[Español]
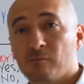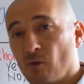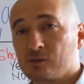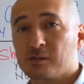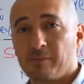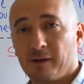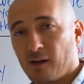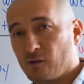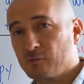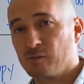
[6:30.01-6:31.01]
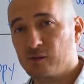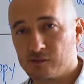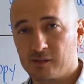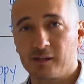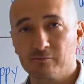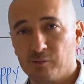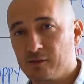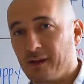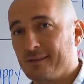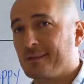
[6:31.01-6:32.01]
por separado y por eso es tan
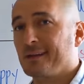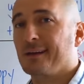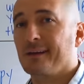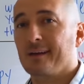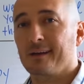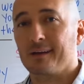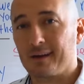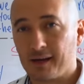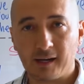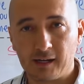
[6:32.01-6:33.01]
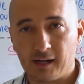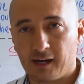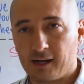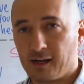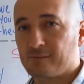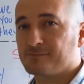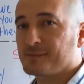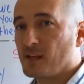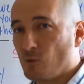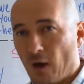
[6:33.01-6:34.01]
importante recalcar en él.
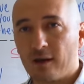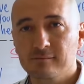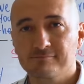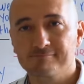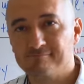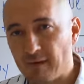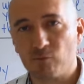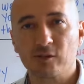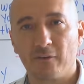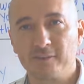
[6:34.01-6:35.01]
Igual, vamos a